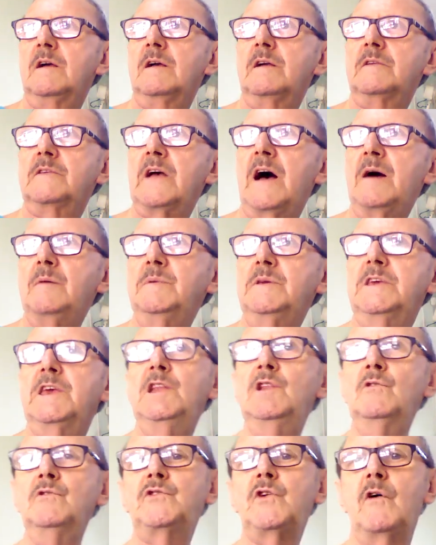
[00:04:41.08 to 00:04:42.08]
sabe, que
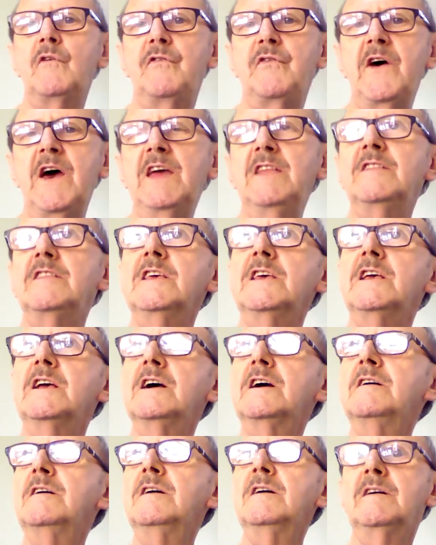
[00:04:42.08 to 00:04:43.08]
não te ofende,
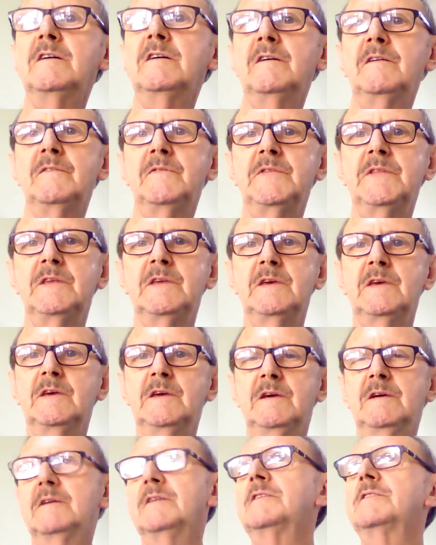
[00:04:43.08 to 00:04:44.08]

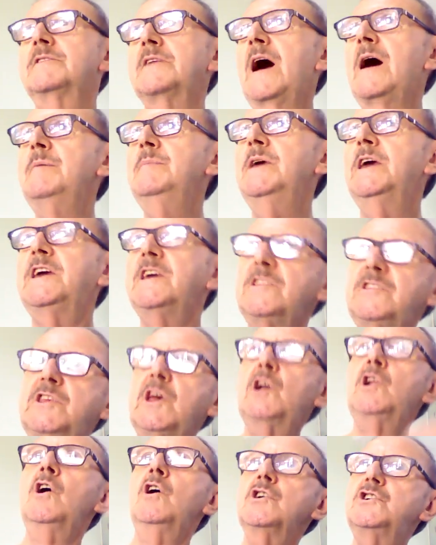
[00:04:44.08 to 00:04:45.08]
sabe, e que te
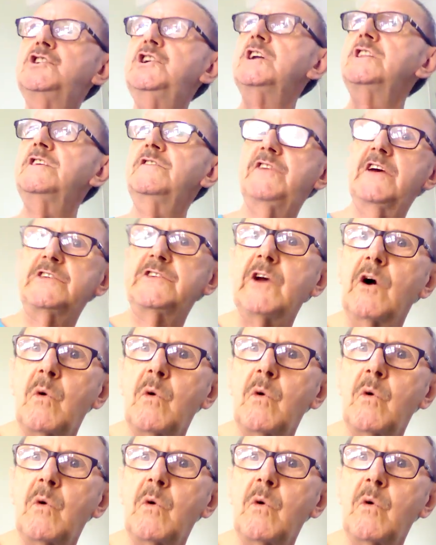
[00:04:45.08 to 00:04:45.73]
elogia de vez em